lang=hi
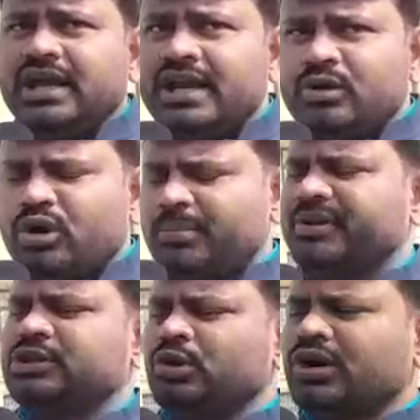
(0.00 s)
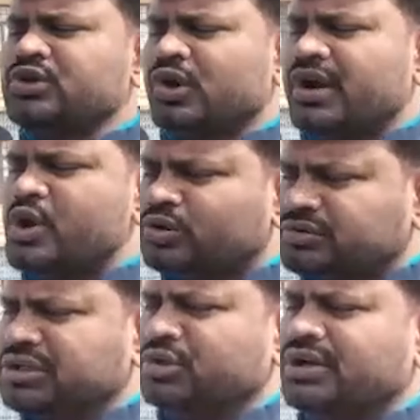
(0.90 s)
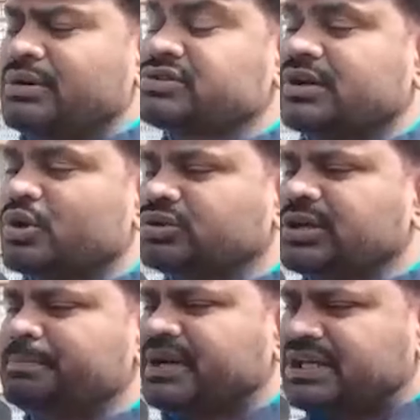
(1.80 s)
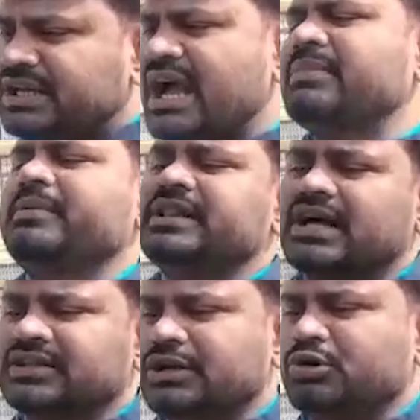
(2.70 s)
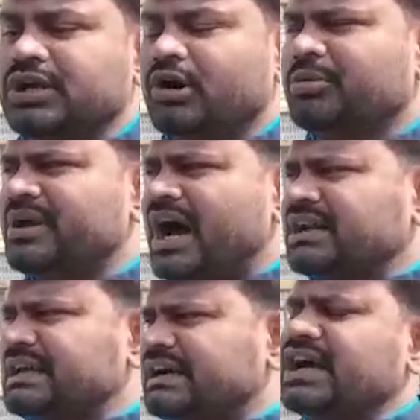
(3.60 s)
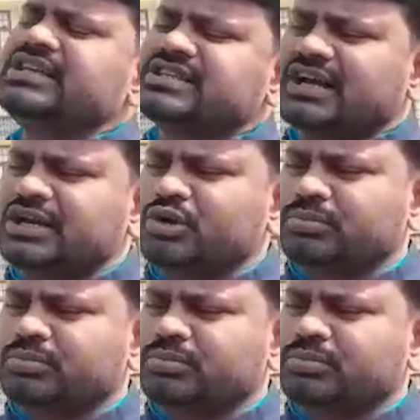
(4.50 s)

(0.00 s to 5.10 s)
इन कुलपतियों की जो नियुक्ति हुई है उस नियुक्ति प्रक्रिया में भी धांधली हुई है और बिहार की कई सारी